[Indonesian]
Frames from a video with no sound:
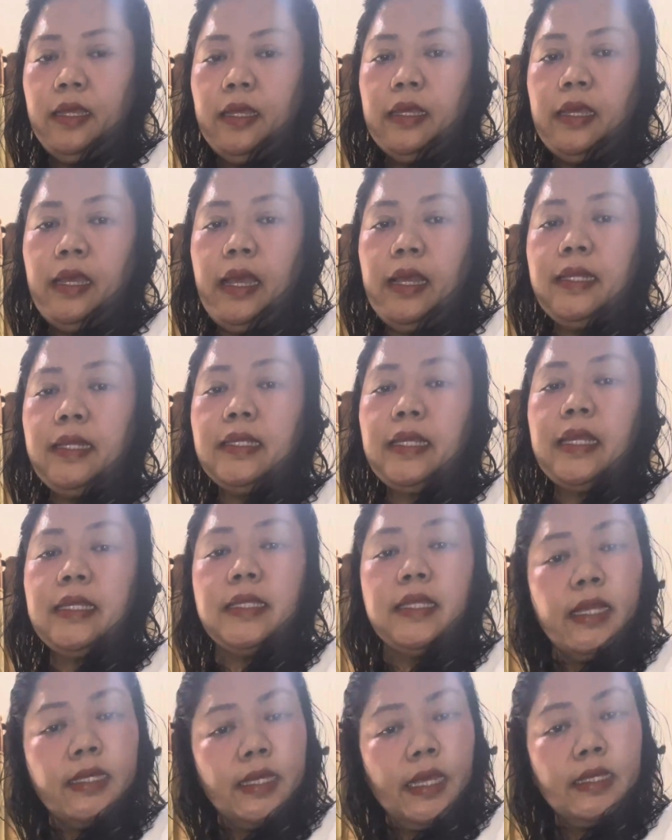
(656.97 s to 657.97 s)
ya
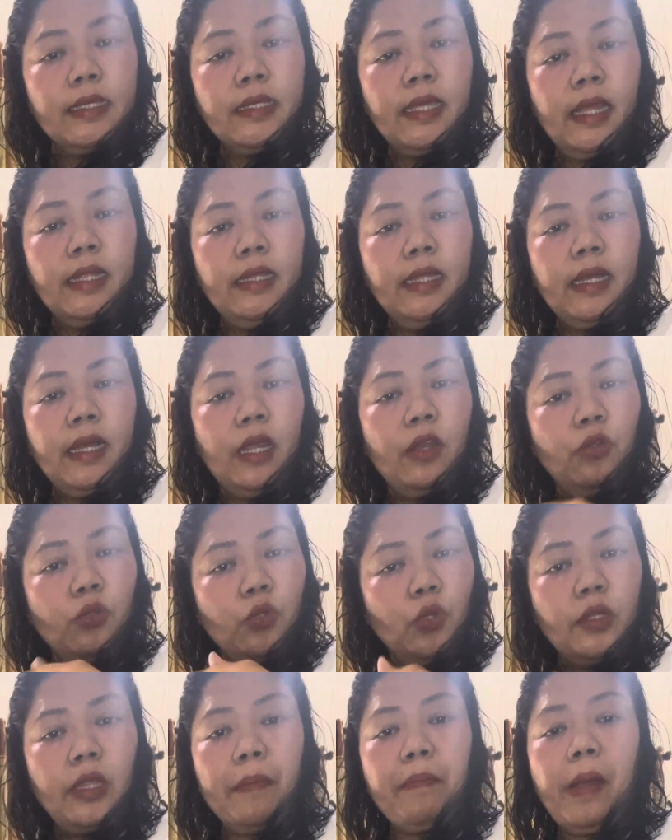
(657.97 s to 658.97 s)
size nya size cantik kalau
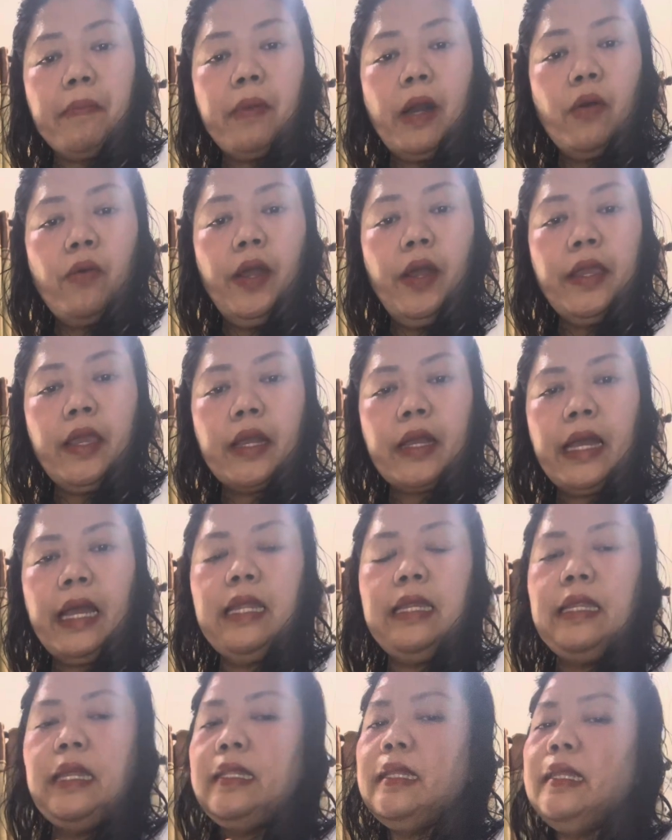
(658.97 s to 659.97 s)
untuk tapak bawah ya
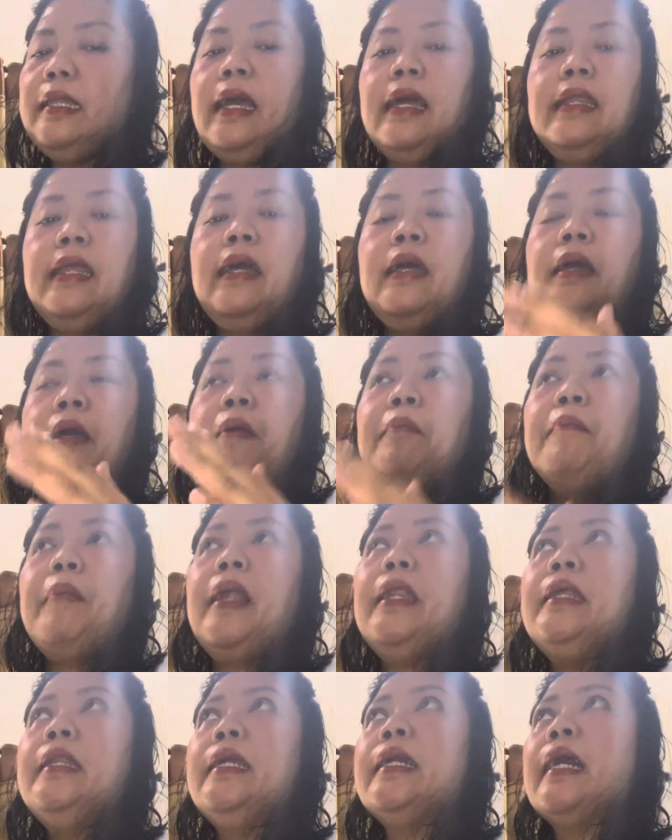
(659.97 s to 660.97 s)
kak dia tidak ada
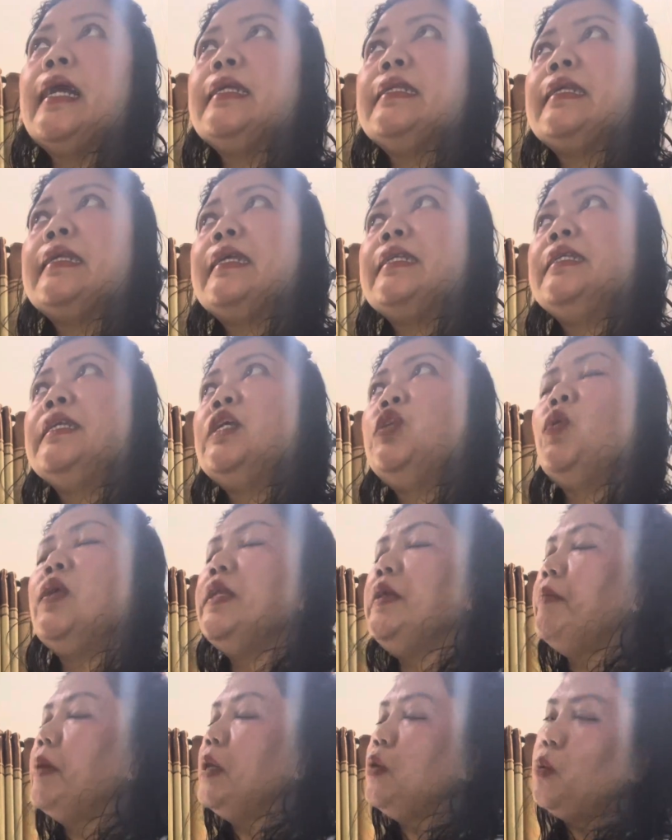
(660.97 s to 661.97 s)
paling nih kak size nya
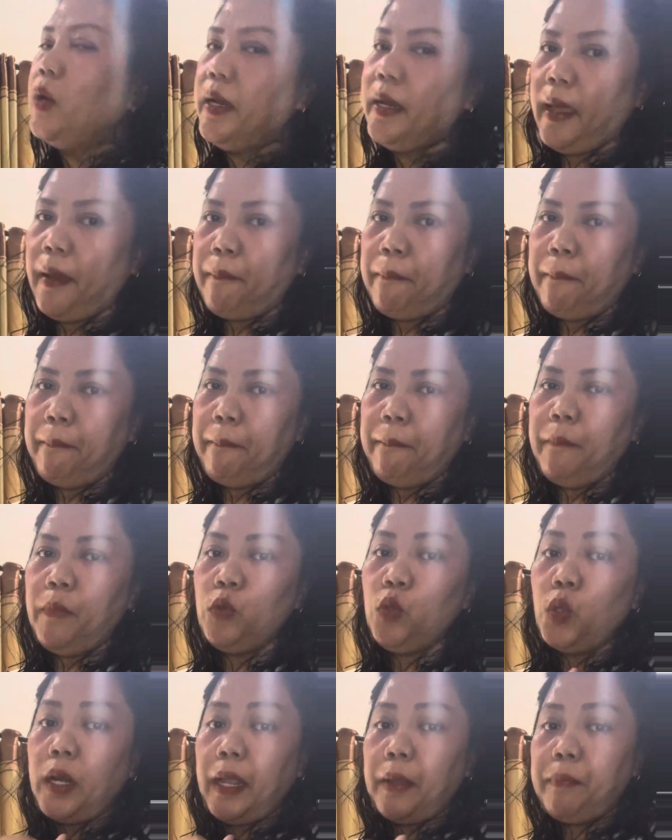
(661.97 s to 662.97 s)
25 26
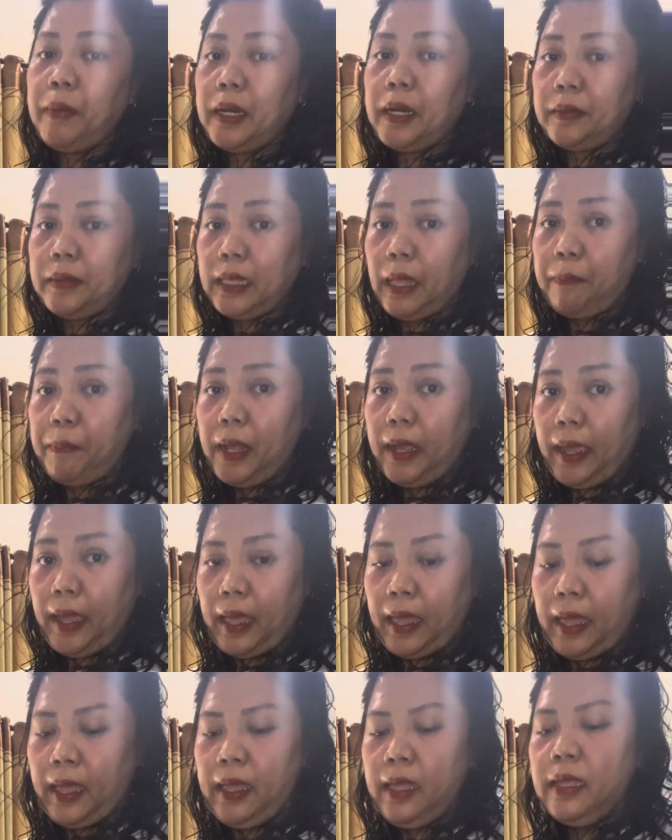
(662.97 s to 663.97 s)
untuk lebar tapak
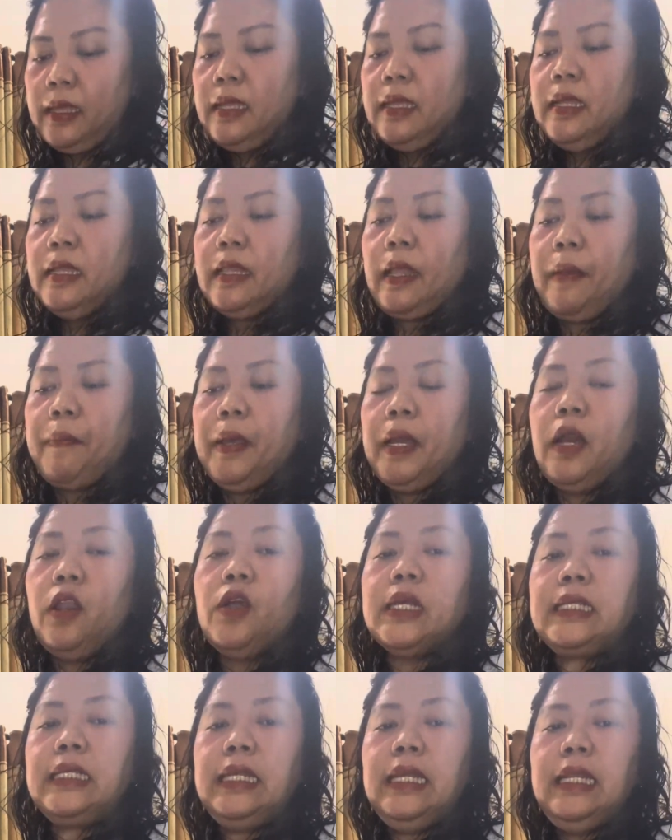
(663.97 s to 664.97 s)
ya tapi
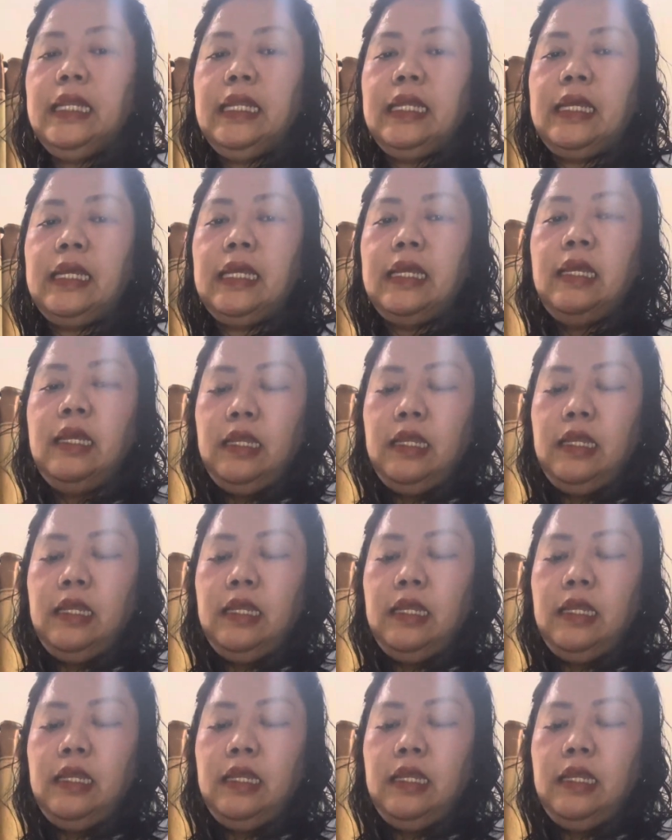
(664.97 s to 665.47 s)
kalau kesini,